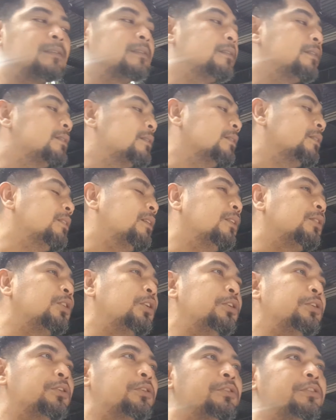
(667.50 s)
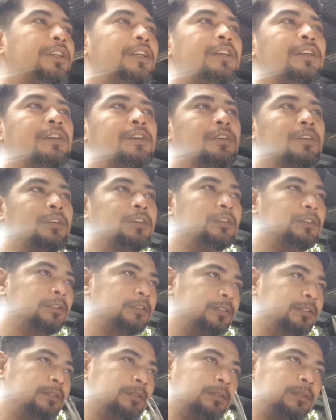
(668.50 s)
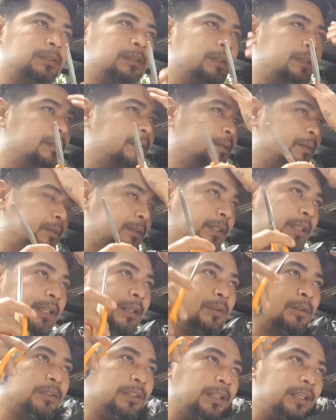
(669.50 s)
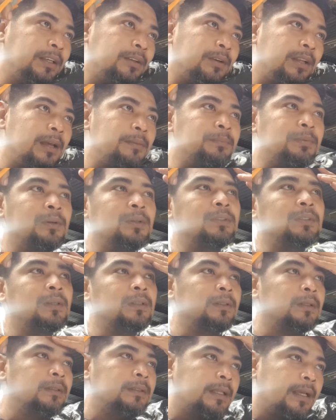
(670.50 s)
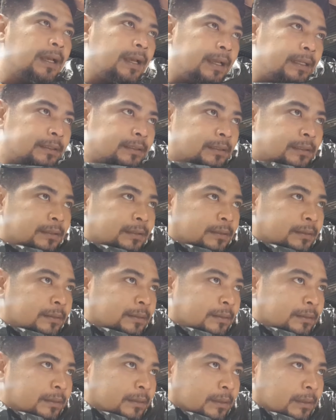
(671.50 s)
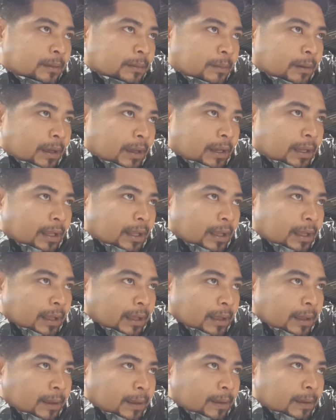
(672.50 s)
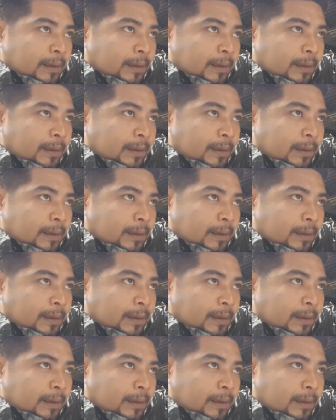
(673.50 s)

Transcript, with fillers: so ito yung gunting ko gunting guntingin ko lang po ito itong taas para